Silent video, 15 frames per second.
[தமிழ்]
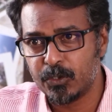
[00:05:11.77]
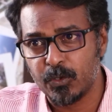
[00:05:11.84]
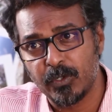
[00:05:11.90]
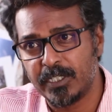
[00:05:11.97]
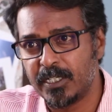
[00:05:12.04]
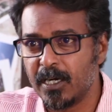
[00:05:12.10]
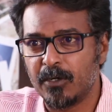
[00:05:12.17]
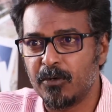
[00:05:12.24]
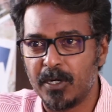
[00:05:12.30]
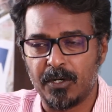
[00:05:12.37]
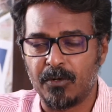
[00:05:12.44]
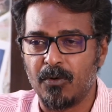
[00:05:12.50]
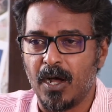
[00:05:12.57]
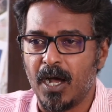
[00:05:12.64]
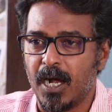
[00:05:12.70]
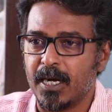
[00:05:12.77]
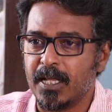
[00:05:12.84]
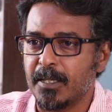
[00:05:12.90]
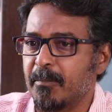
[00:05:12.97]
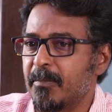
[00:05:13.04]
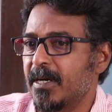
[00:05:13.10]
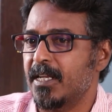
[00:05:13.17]
தொகுதிகள் கூட இருக்கும்
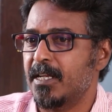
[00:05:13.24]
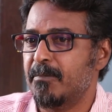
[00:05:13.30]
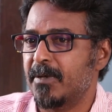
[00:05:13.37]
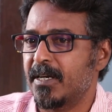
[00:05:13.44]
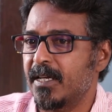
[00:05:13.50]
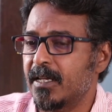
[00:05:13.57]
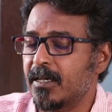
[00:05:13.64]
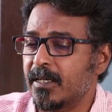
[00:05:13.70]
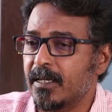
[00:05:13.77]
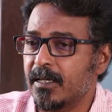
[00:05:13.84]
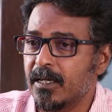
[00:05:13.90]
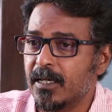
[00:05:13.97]
ஆனால் அந்த பல்லர் பறையர்